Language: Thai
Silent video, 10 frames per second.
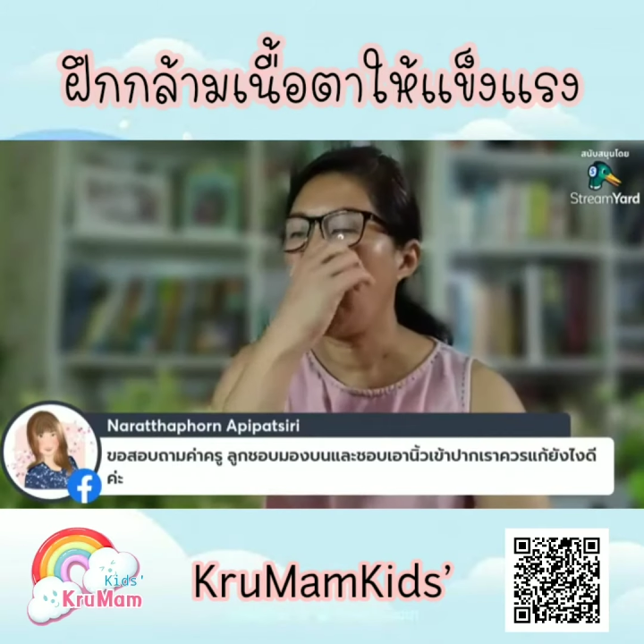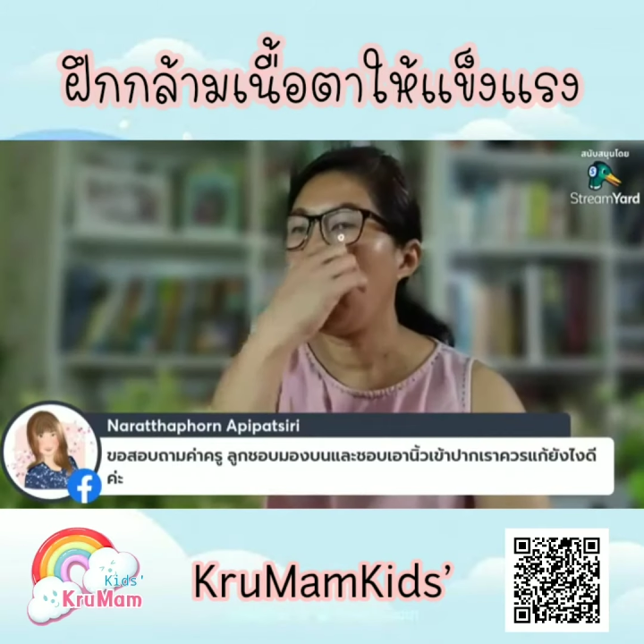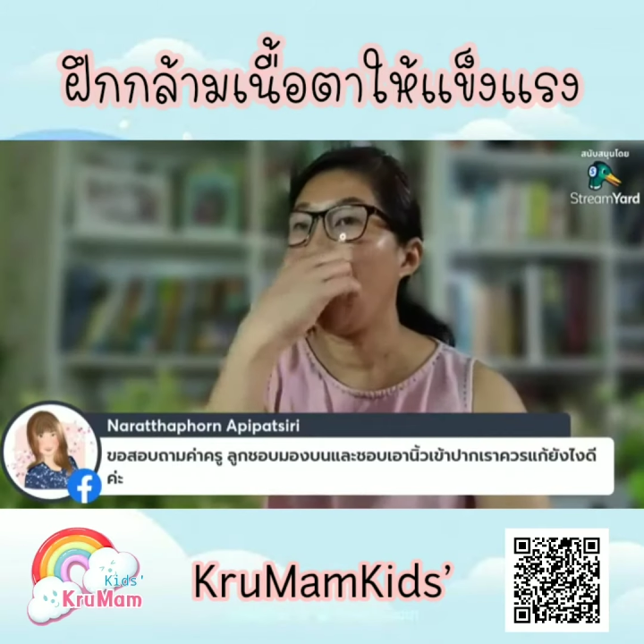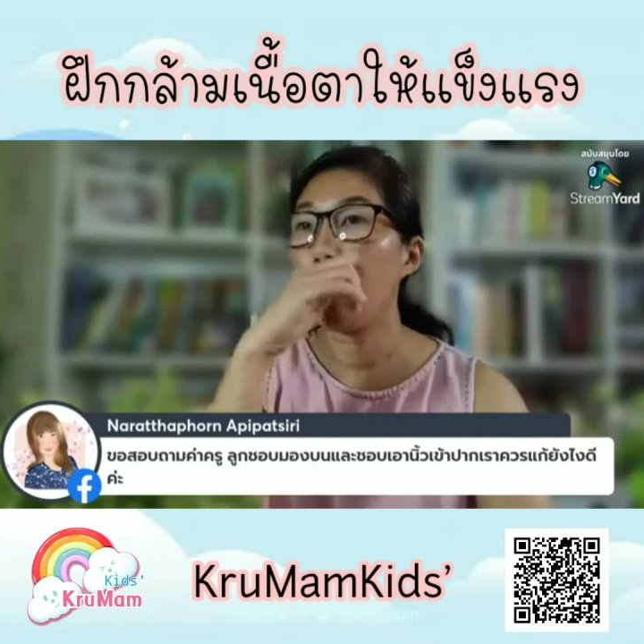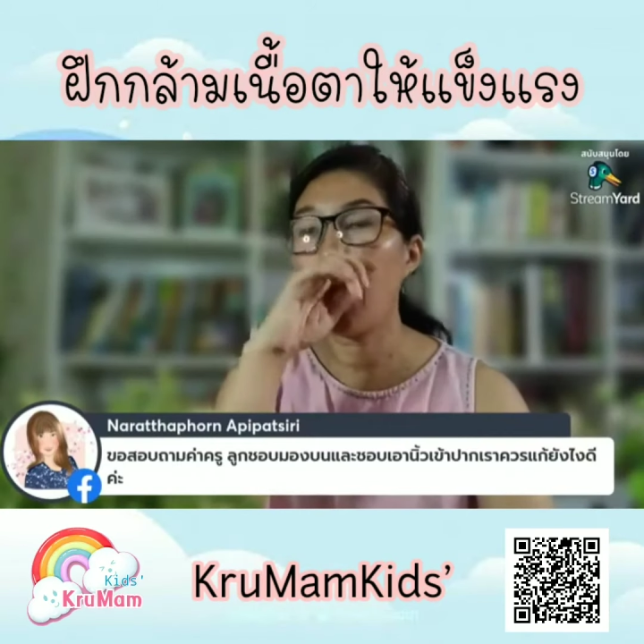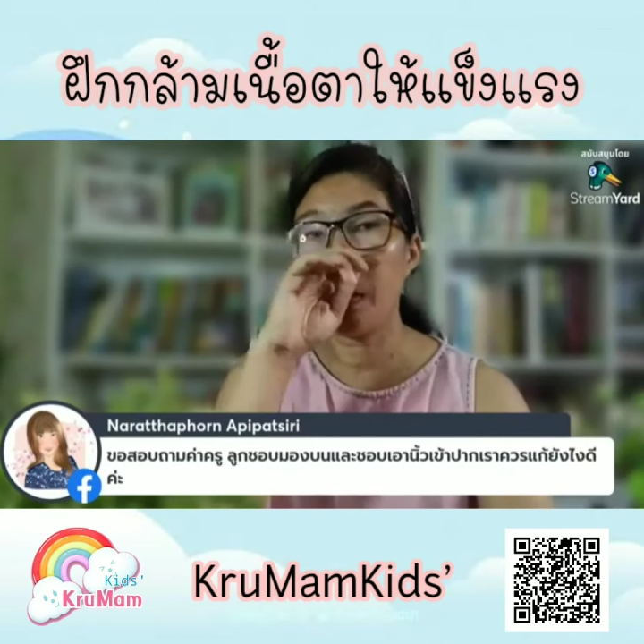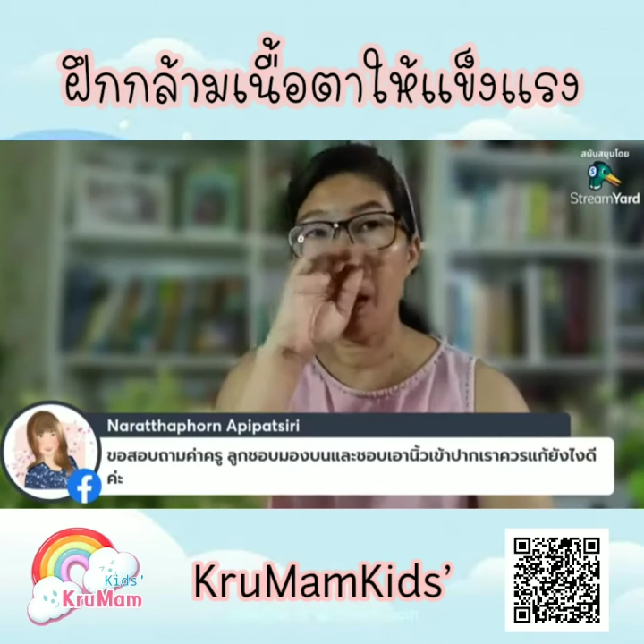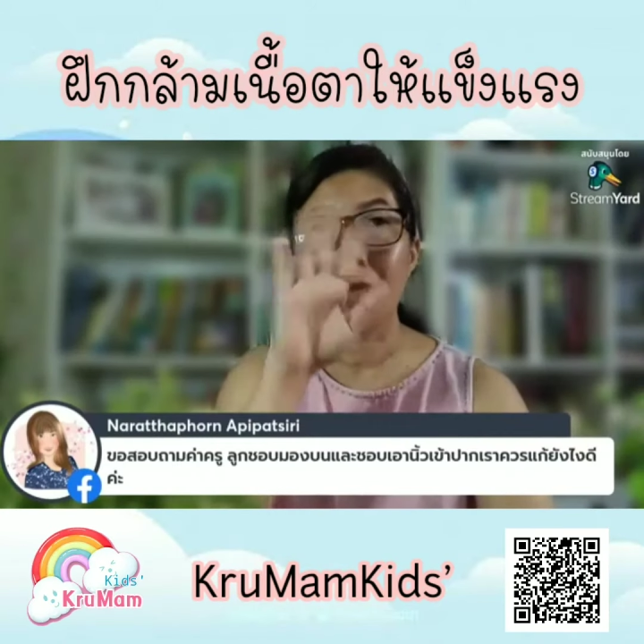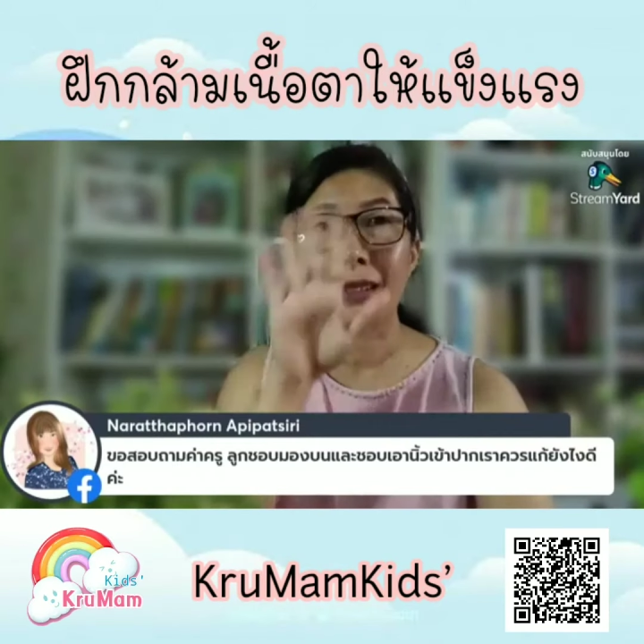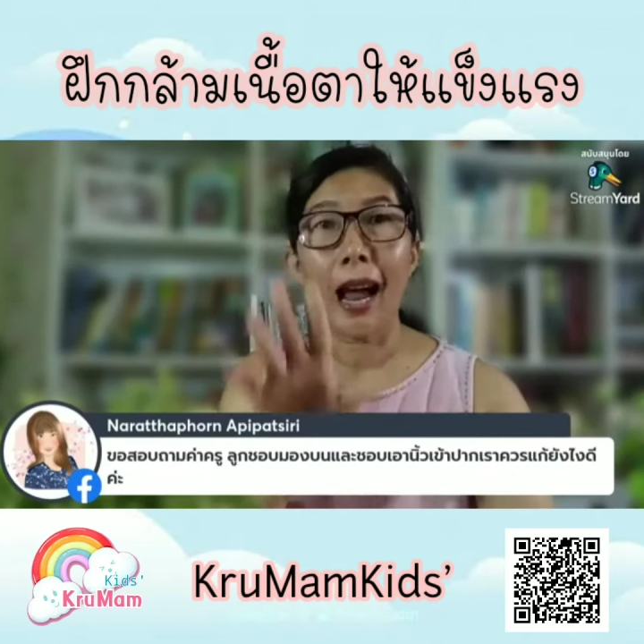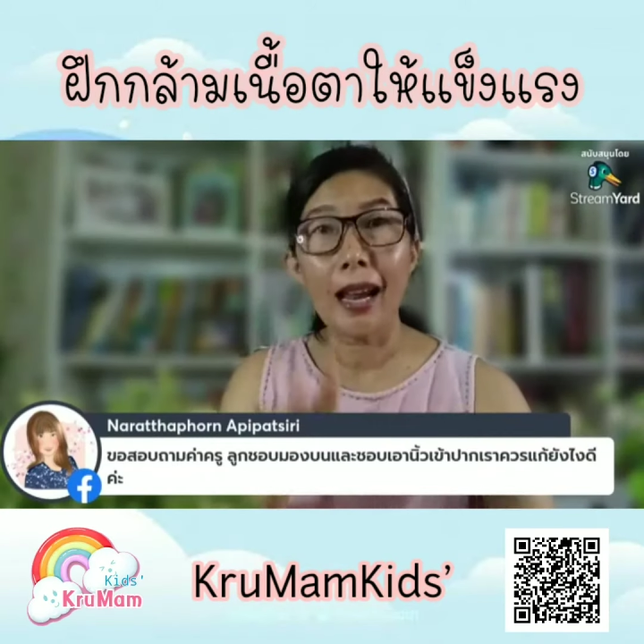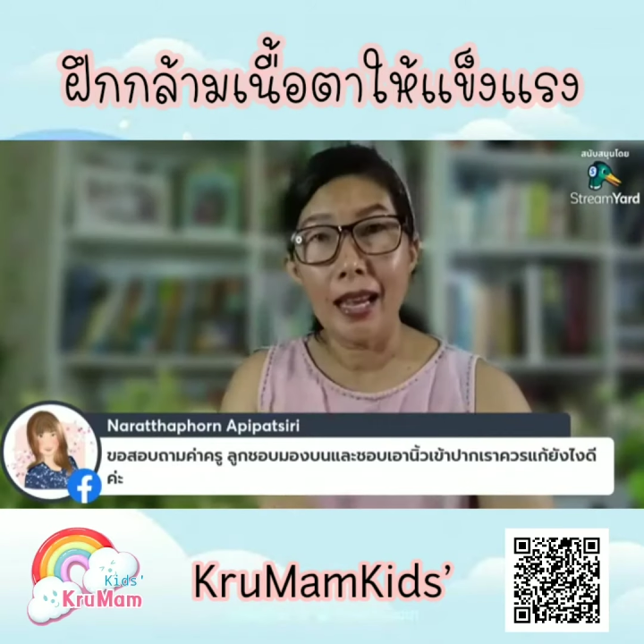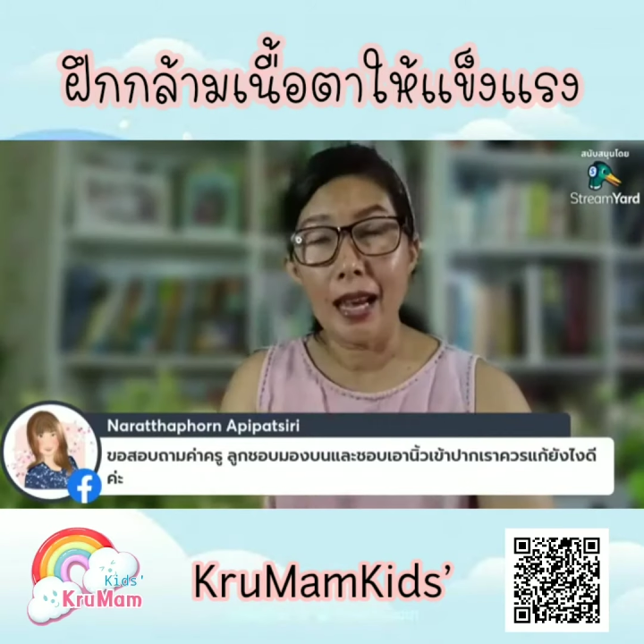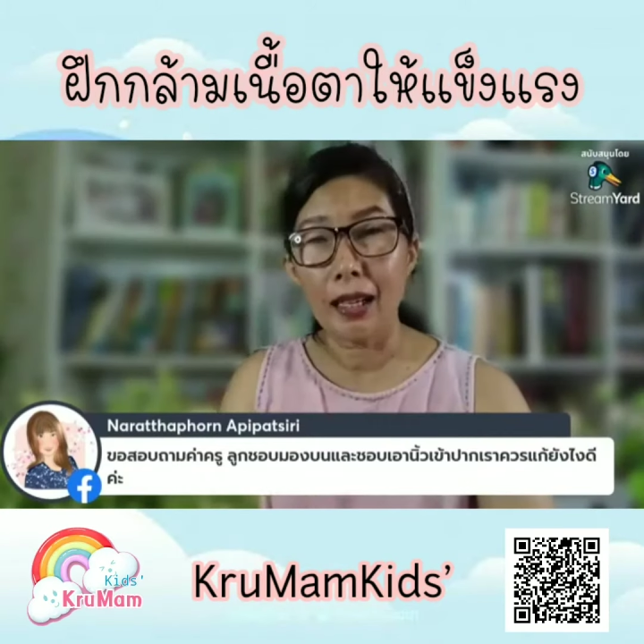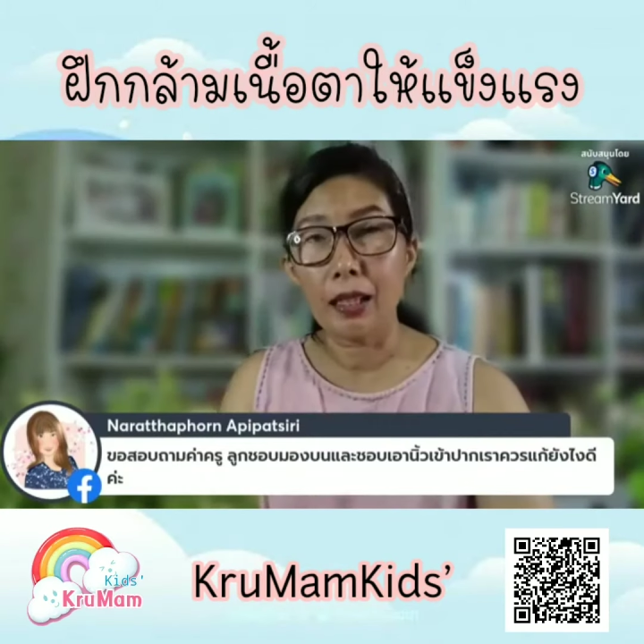มองบนมองตาเอี
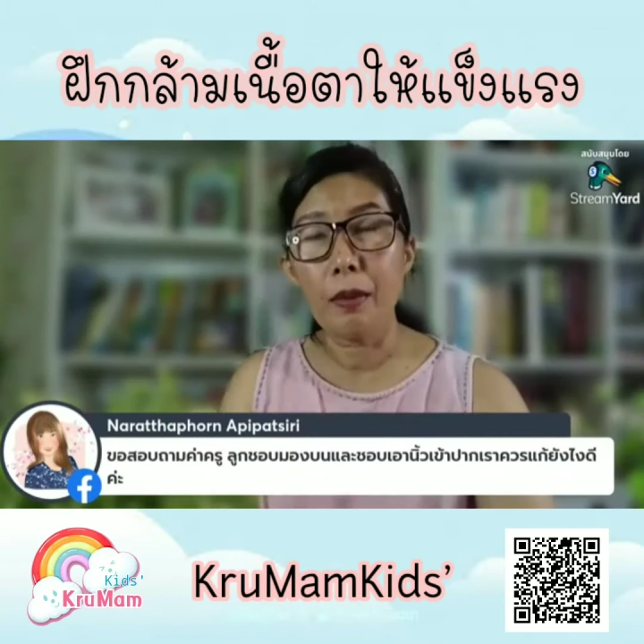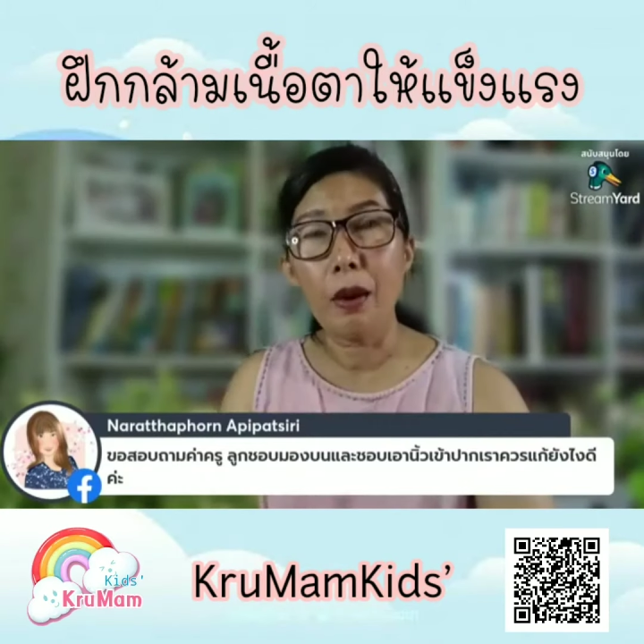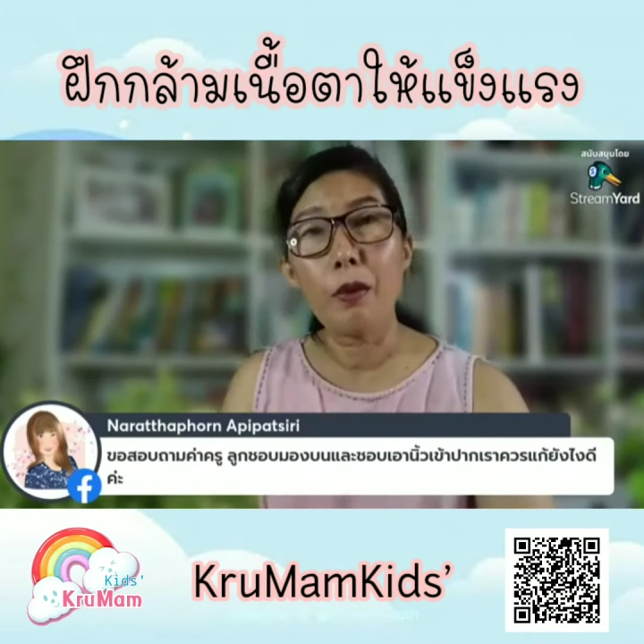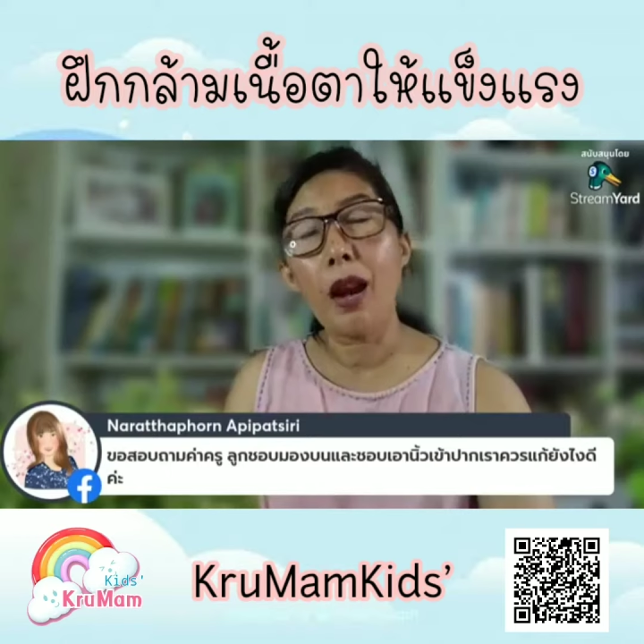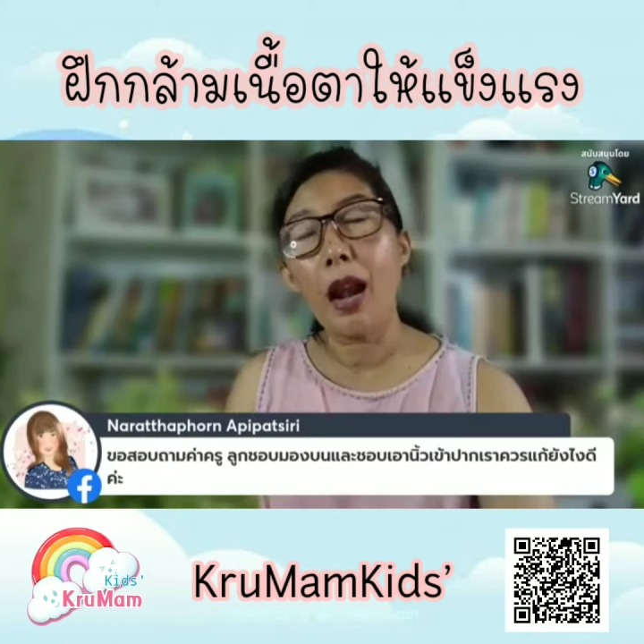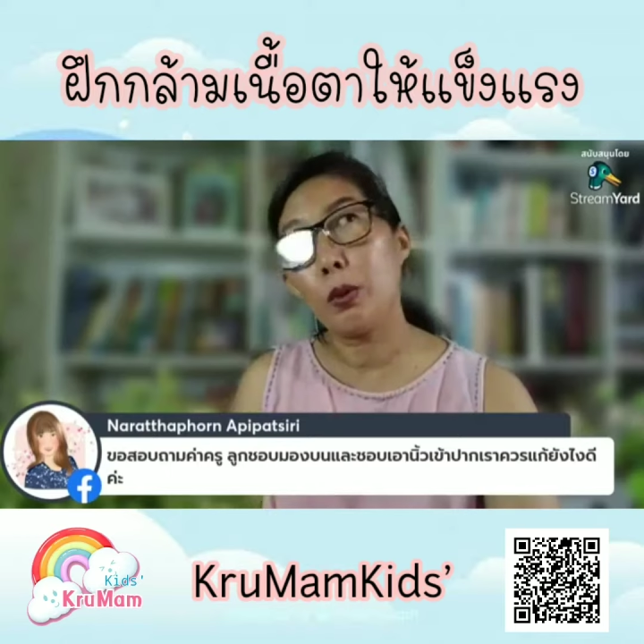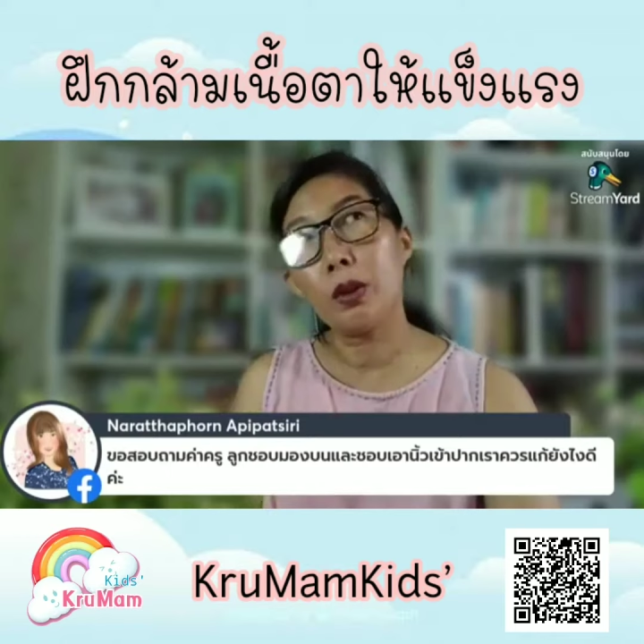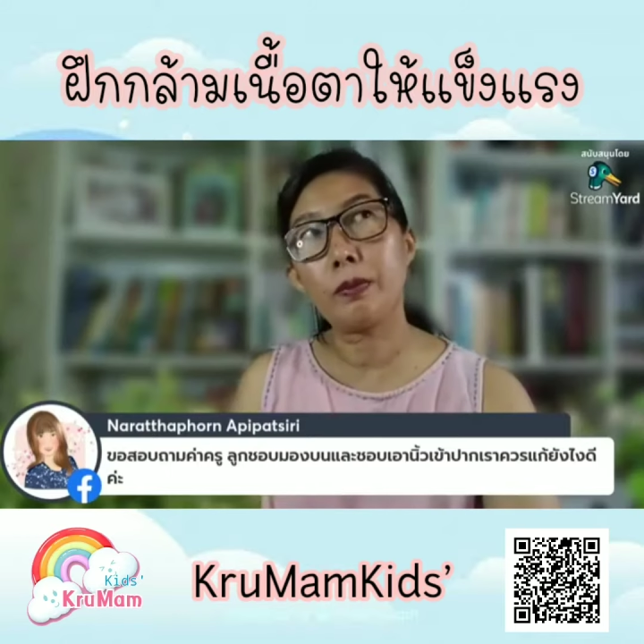ยงใช่ไหมเวลาพูด